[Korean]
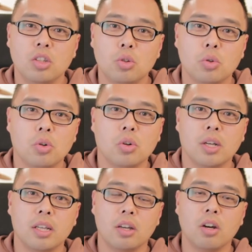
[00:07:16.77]
있도록
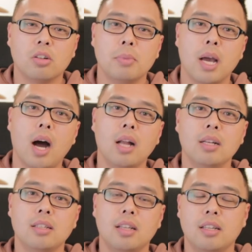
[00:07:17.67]
여름에
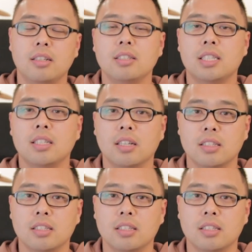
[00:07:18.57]
할리데이를